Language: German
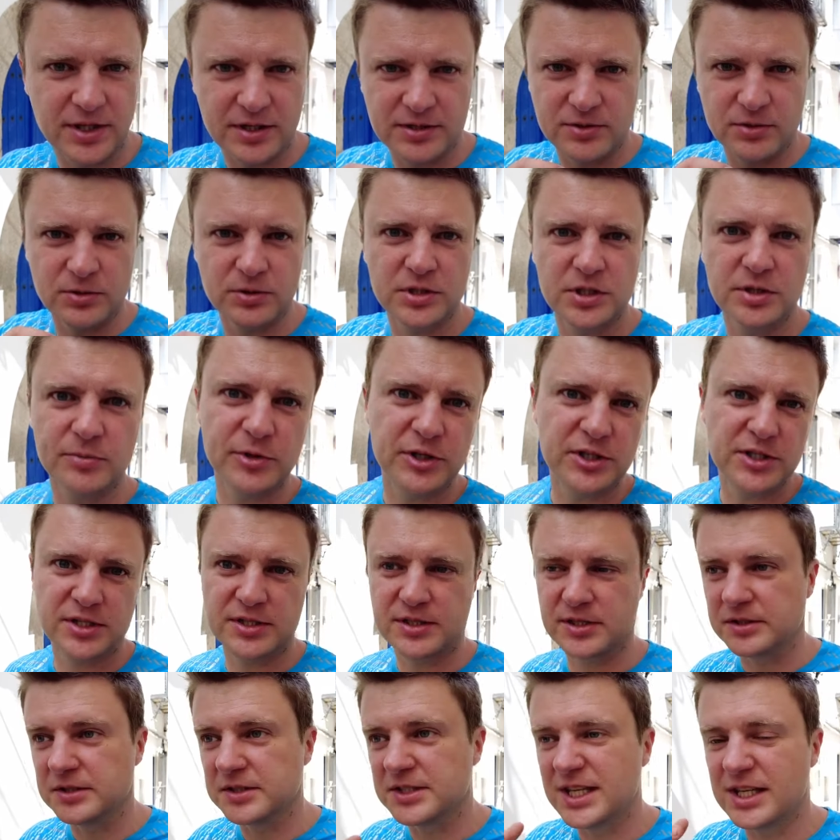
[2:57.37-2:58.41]
Ich dachte, irgendjemand
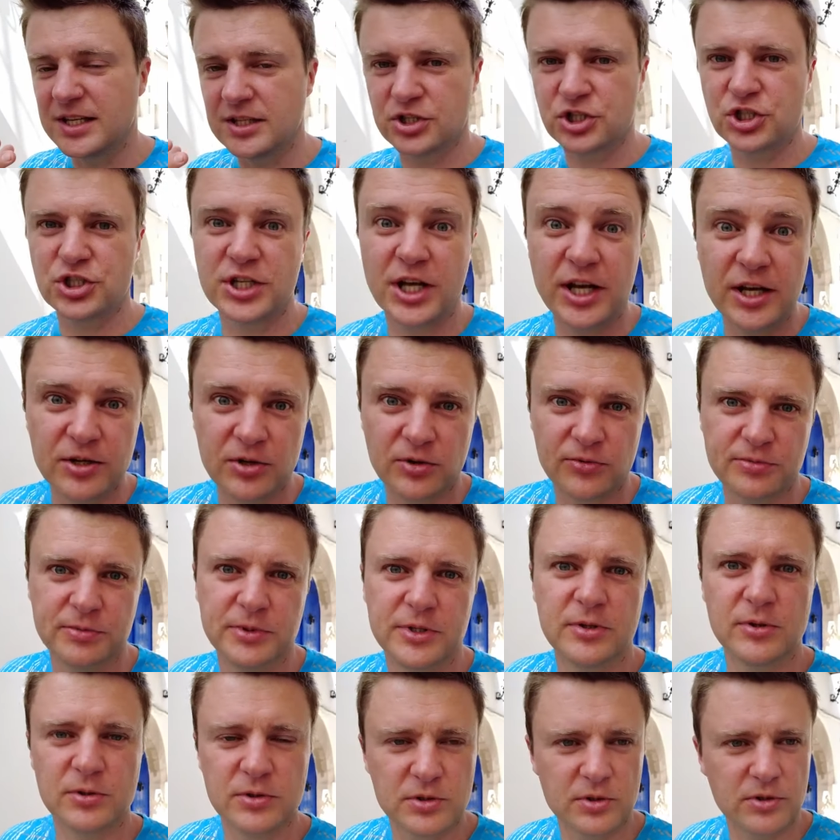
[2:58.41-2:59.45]
hätte einen dicken Stein auf
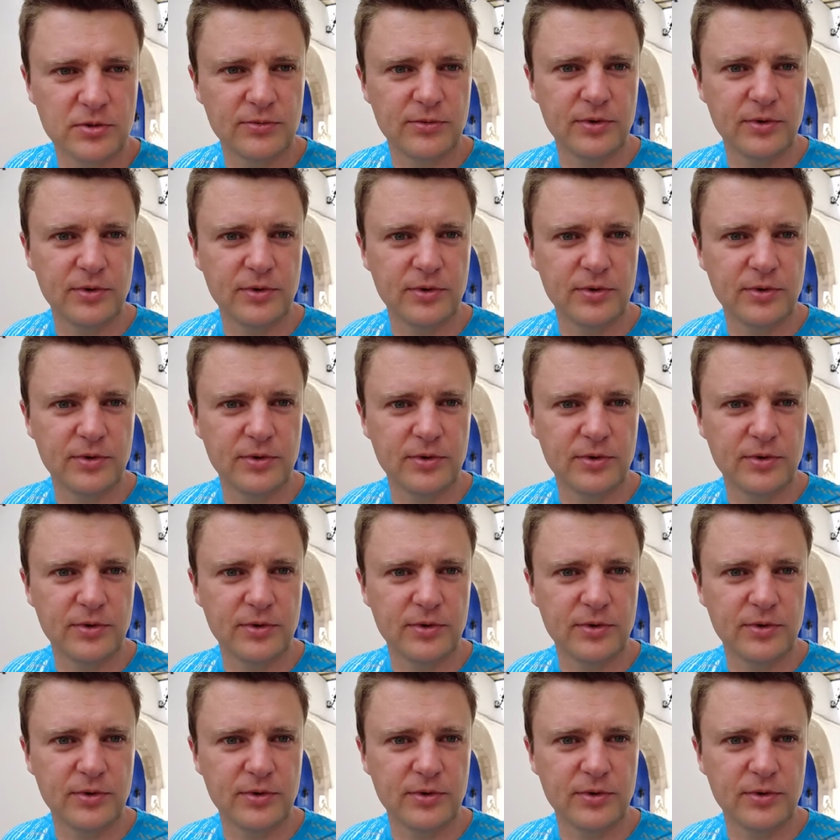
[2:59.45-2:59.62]
mein Auto